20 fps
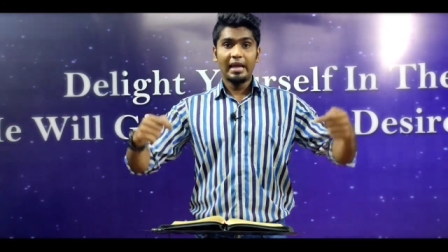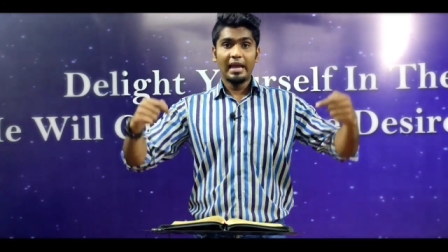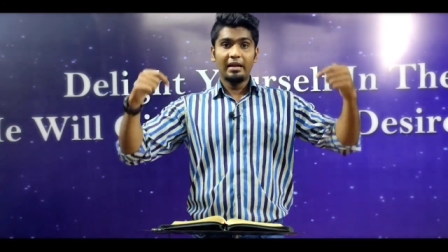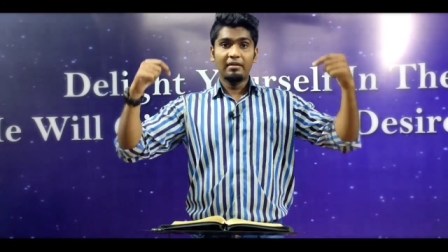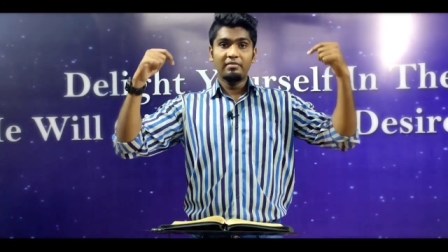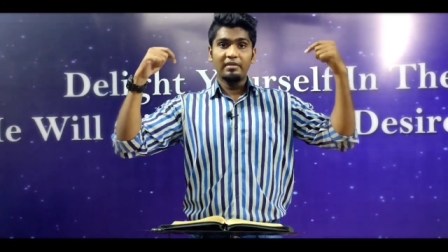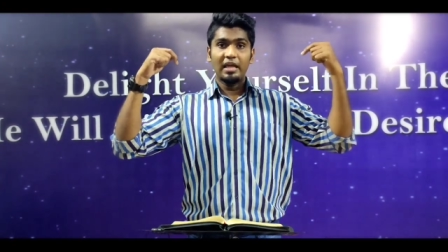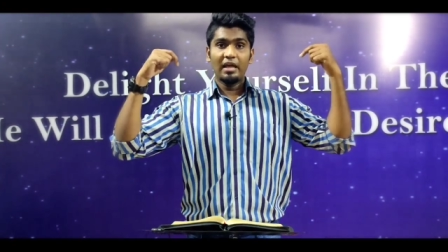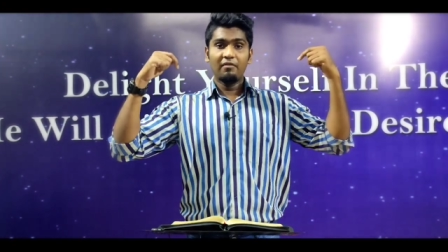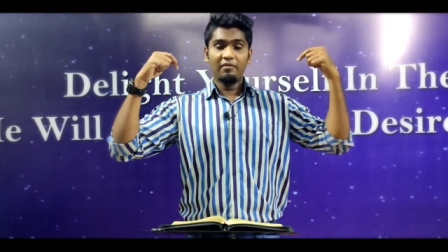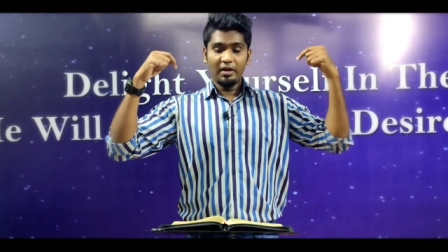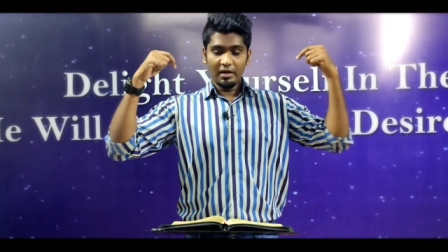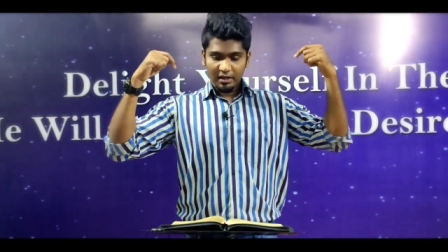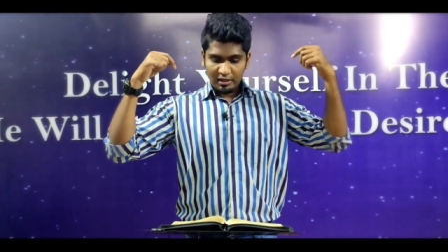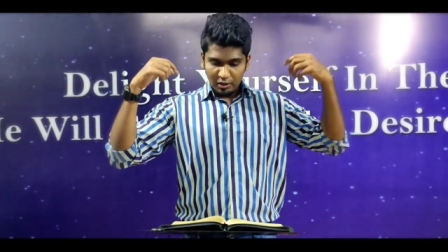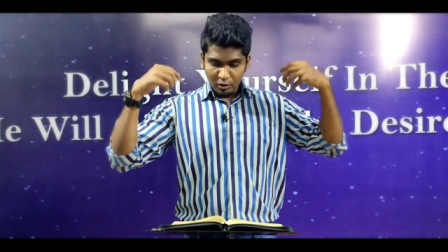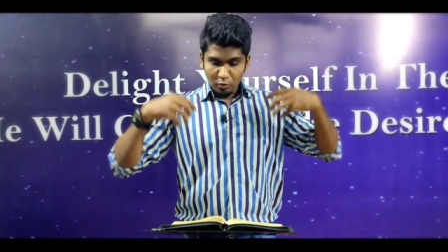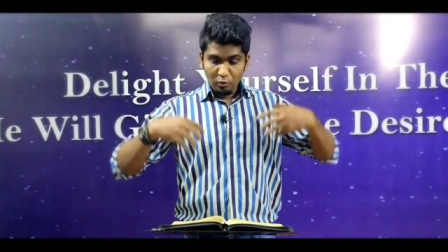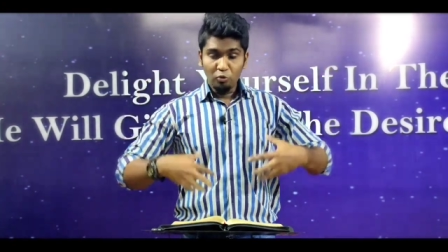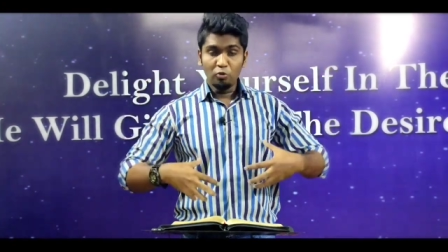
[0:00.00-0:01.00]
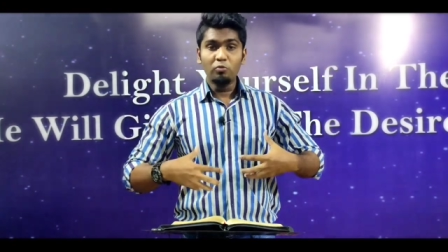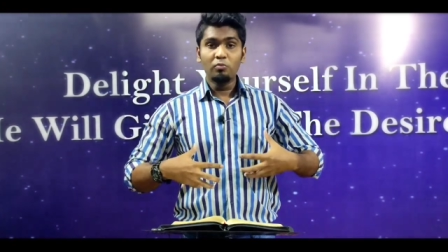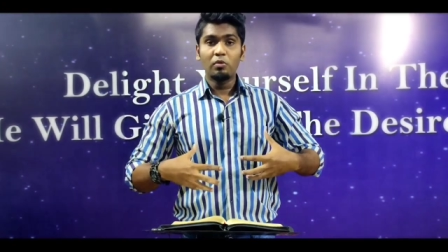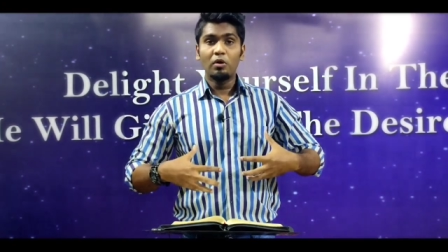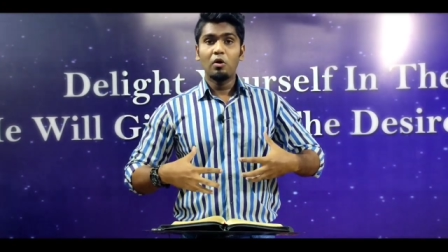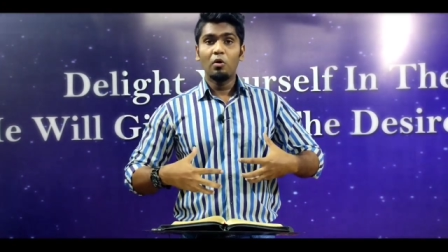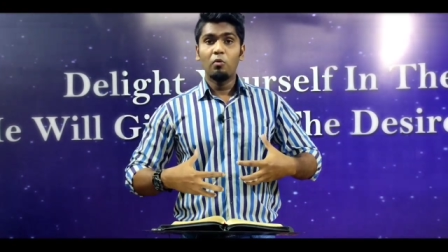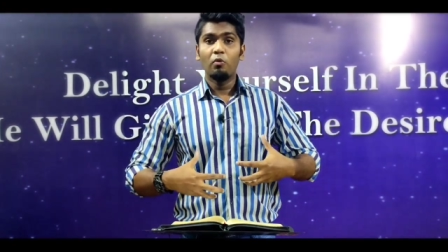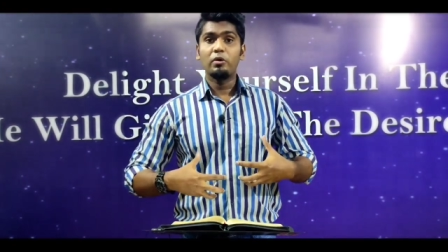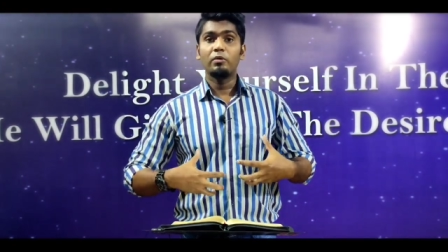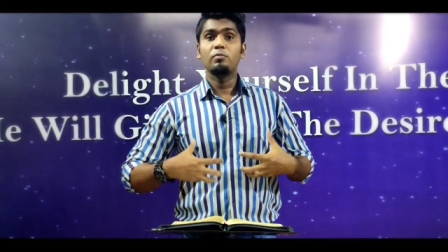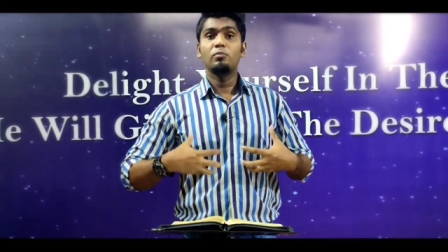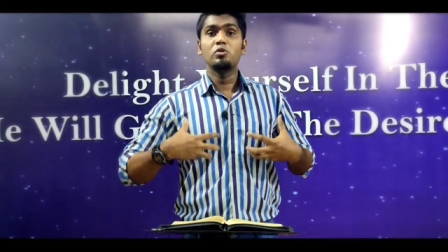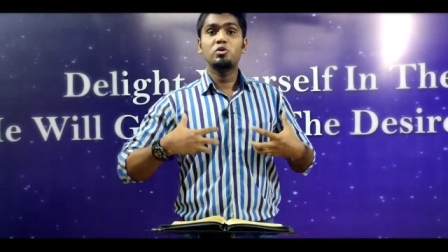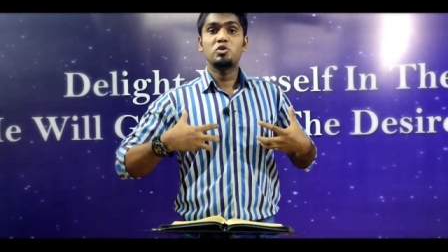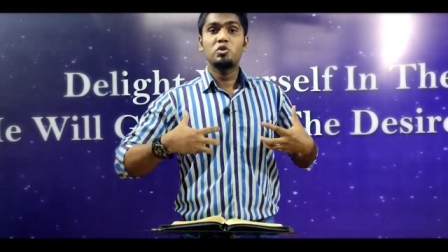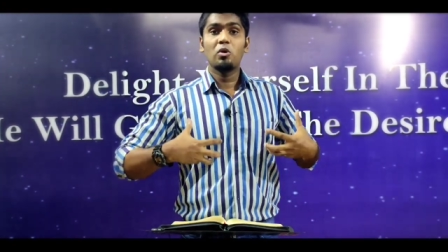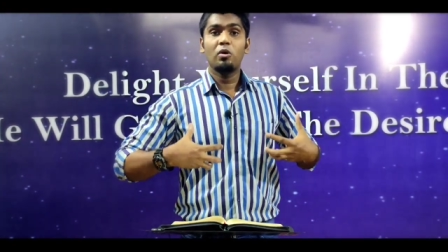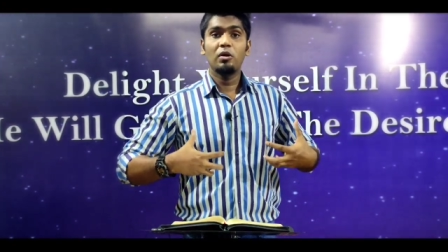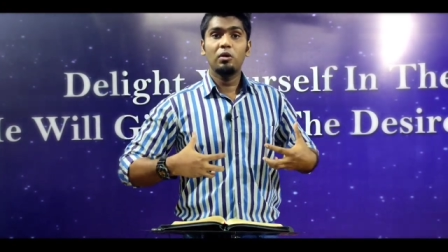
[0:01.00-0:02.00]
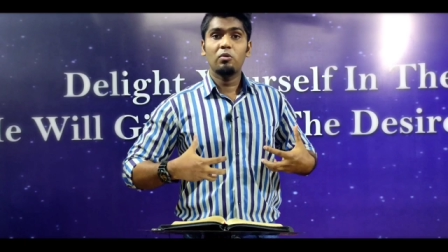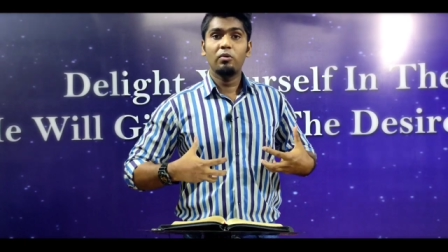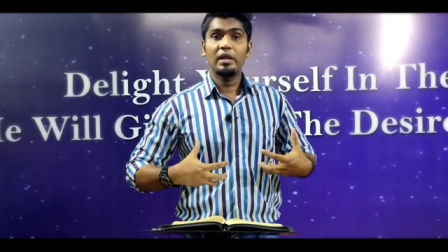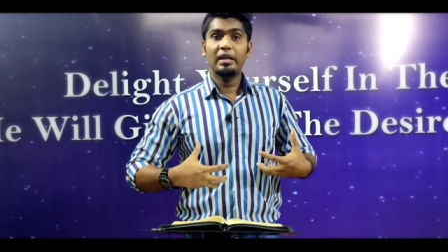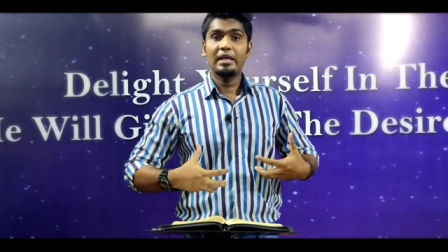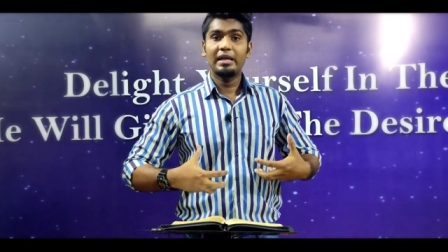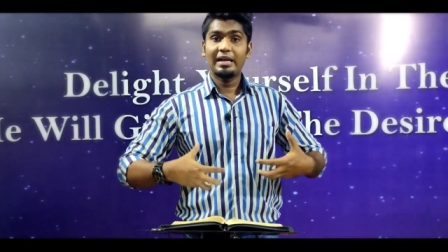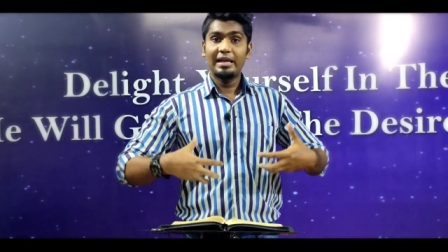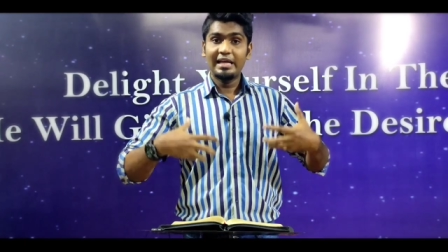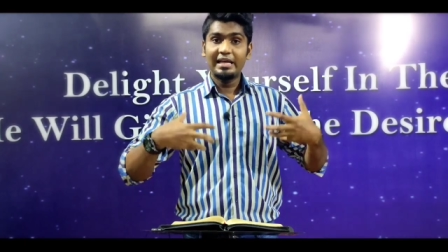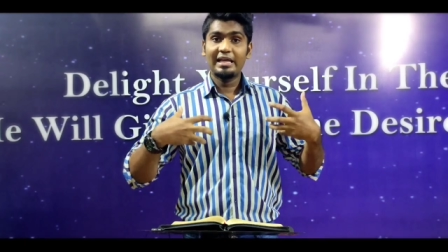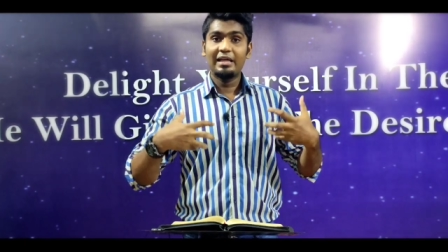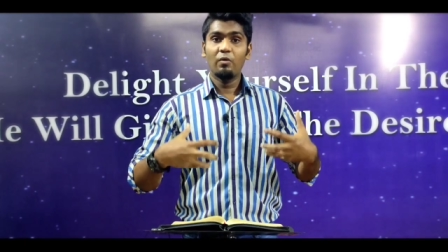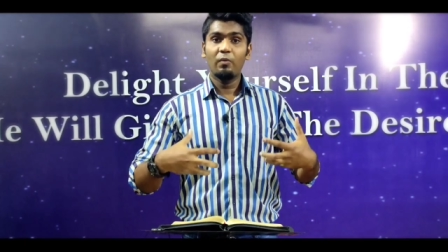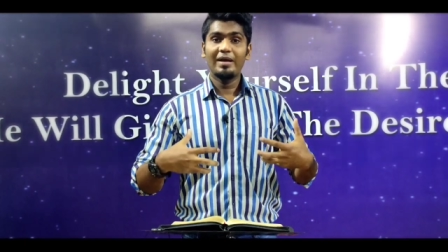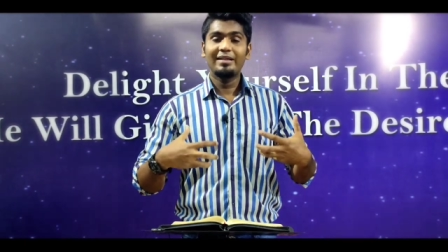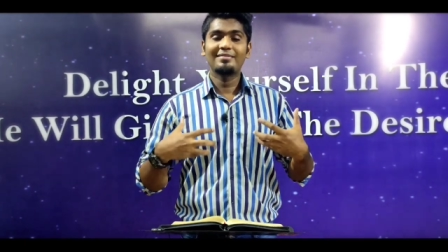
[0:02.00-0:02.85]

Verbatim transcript: ஏன் தேவன் எனக்கு இன்னும் ஒரு மூச்சோடு கூட நீங்கள் நிற்க